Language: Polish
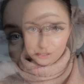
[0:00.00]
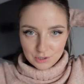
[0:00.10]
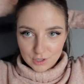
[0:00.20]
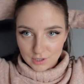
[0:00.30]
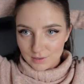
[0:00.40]

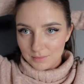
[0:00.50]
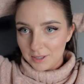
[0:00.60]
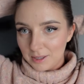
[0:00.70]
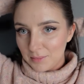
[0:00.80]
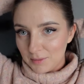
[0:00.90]
troszkę
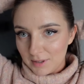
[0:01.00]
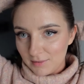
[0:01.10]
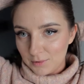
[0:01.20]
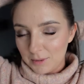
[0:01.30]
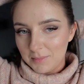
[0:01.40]
sobie
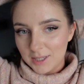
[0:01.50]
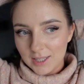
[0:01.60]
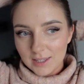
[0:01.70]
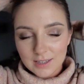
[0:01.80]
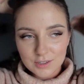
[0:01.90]
poprawiłam
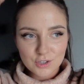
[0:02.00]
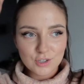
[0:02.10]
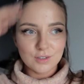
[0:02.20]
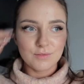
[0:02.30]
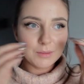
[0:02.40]
makijaż w